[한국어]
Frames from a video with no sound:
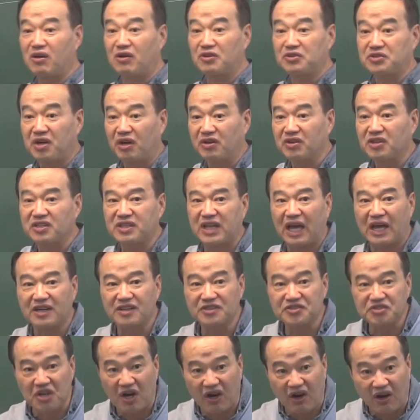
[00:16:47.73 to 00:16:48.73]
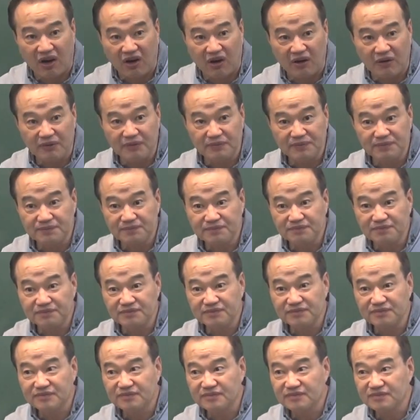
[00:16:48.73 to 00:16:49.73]
거 전혀 다르죠.
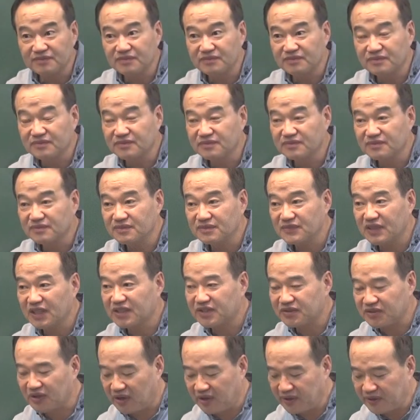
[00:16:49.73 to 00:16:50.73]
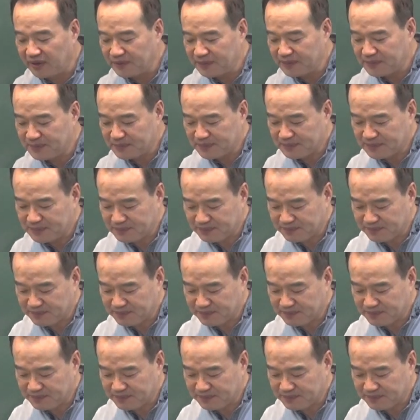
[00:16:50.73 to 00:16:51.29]
그